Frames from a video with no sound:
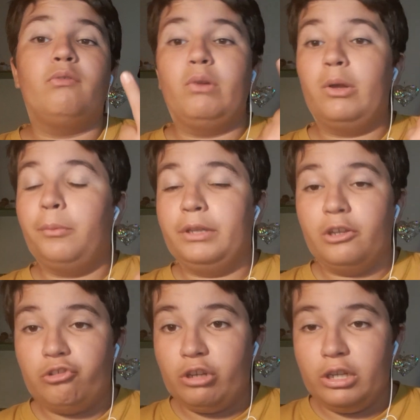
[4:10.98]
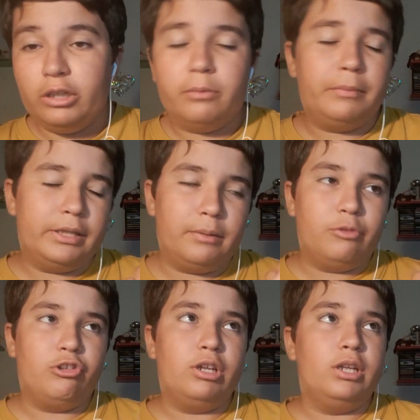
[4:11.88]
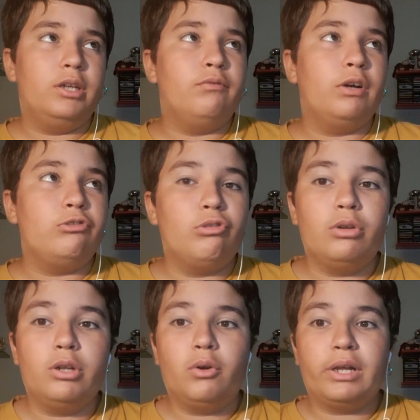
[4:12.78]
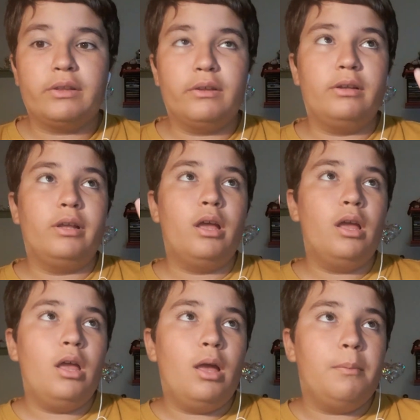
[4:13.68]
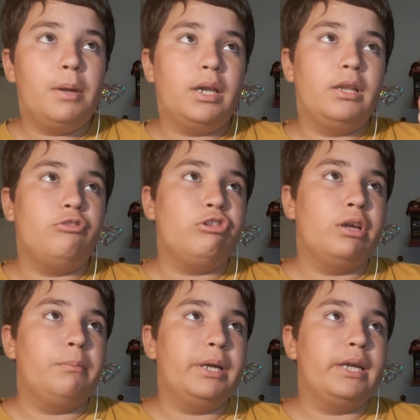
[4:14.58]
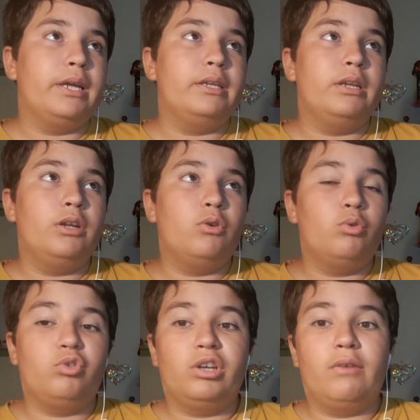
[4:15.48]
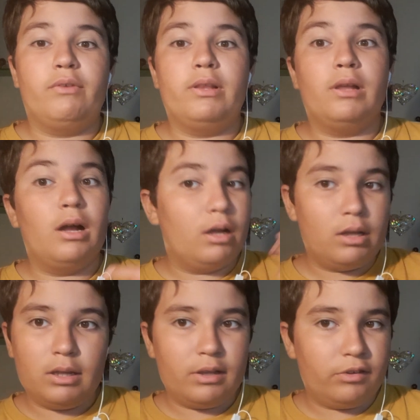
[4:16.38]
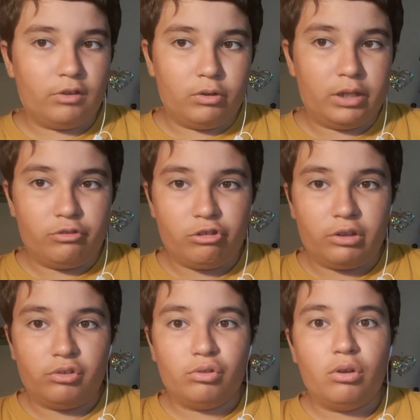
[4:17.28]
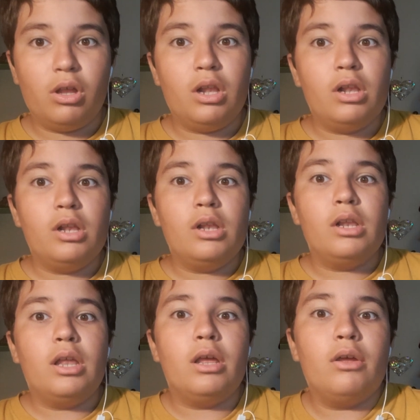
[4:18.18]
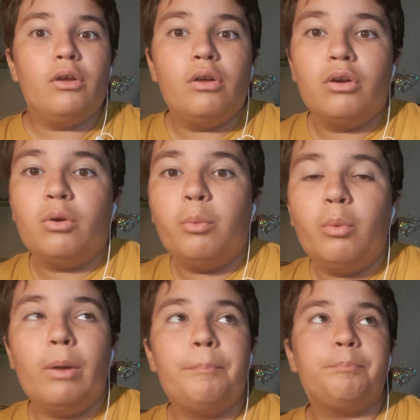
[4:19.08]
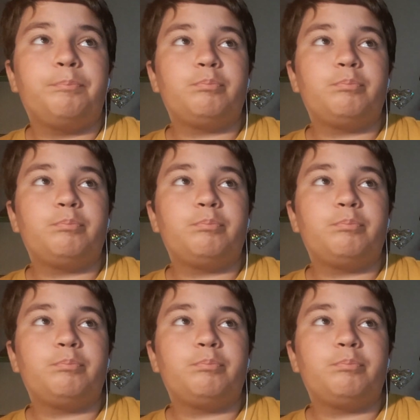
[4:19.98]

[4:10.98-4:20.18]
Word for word: Vogliamo metterci Ealing? Mettiamo Ealing, Fagioli, Locatelli, Barrenecea, McKenny, Nicolusi Caviglia. Siamo in eccesso. Eh, comunque,